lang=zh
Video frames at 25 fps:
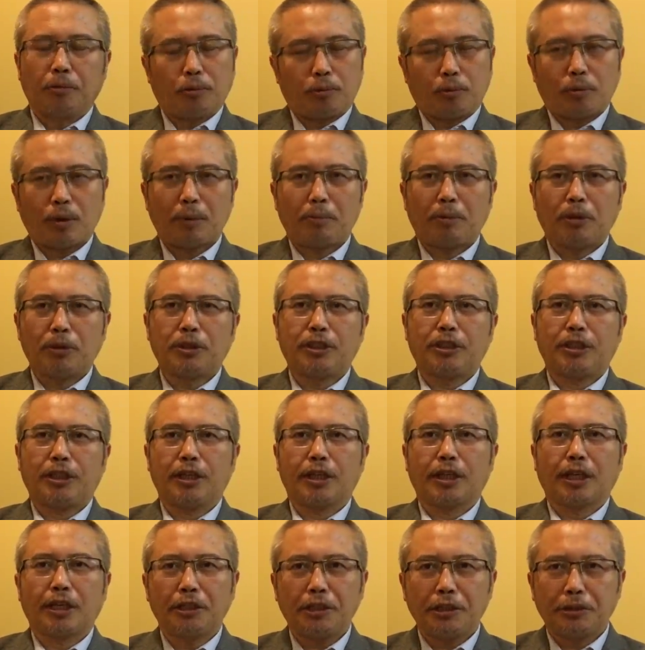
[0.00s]
外贸企业
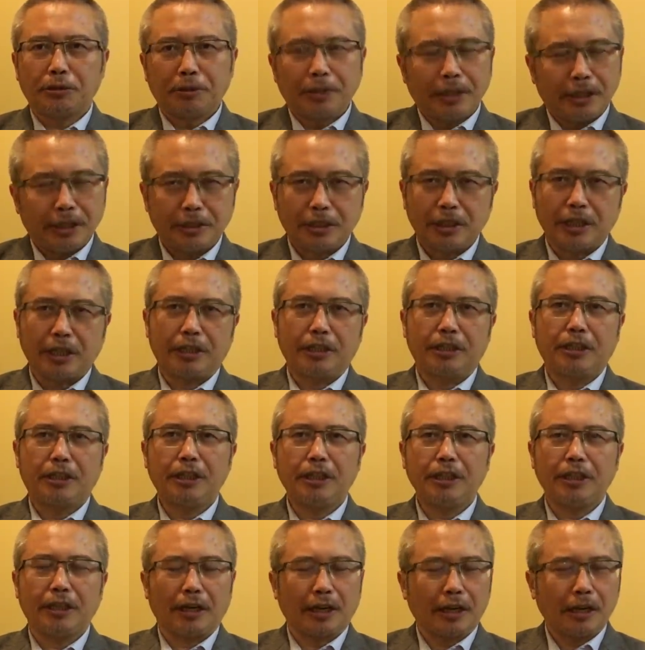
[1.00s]
它利润率是很
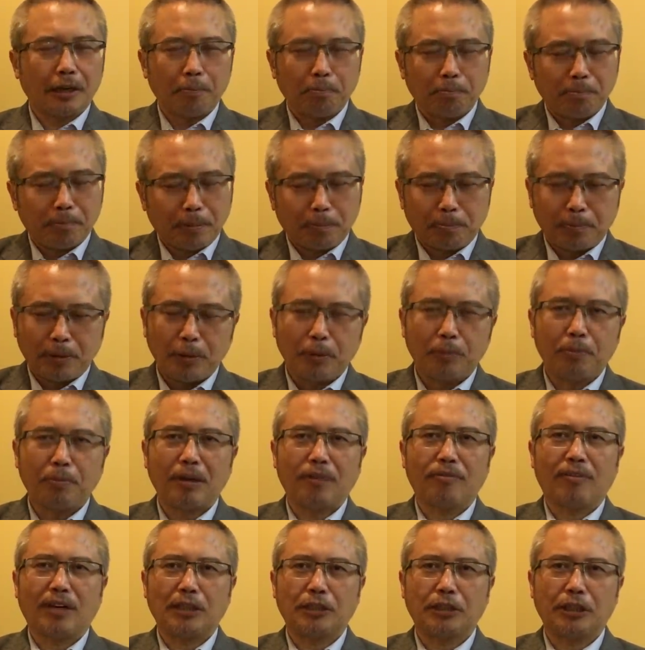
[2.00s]
低的，根本没有
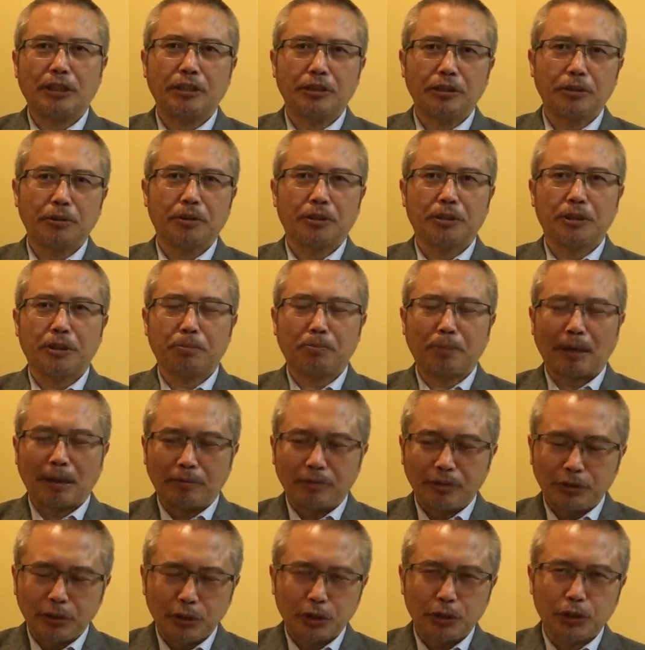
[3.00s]
办法承受得起百
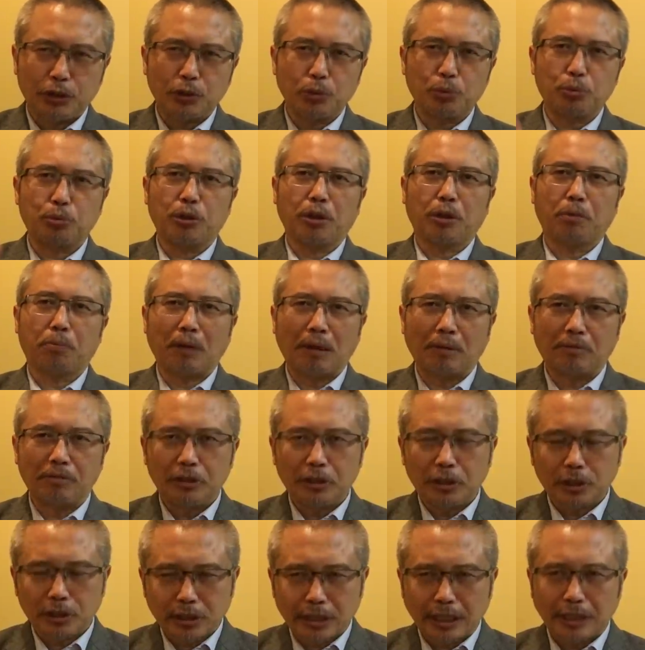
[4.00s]
分之十五到百分
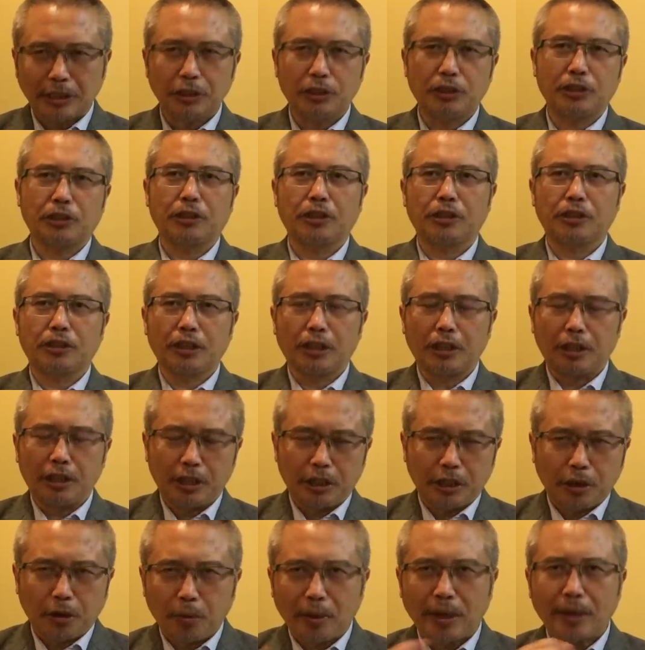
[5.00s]
之三十的这个
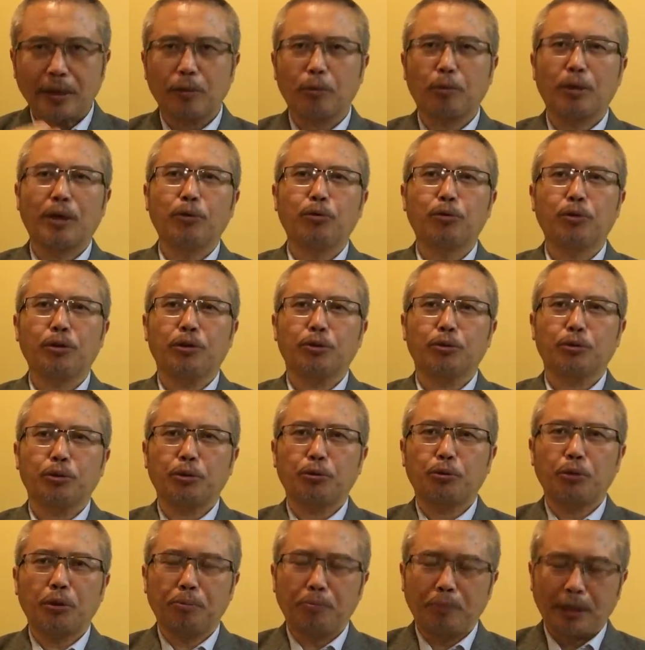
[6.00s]
额外的关税，所以
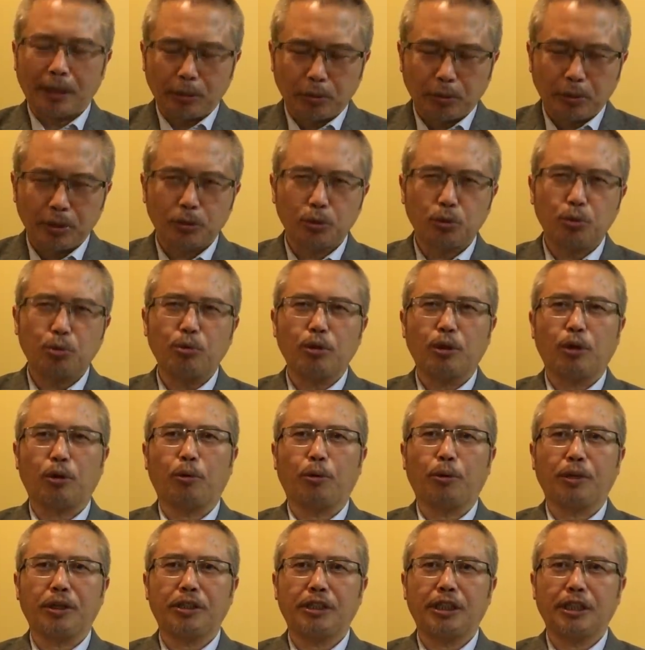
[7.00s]
对美国的出口
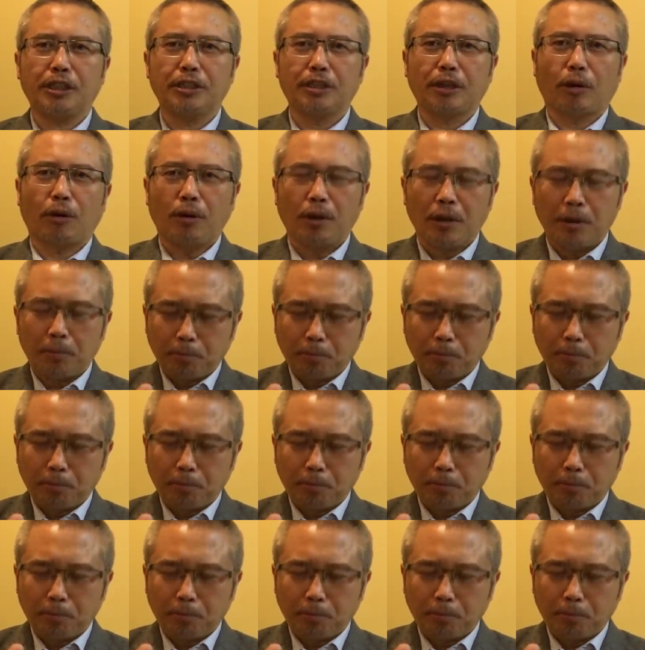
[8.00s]
会减少，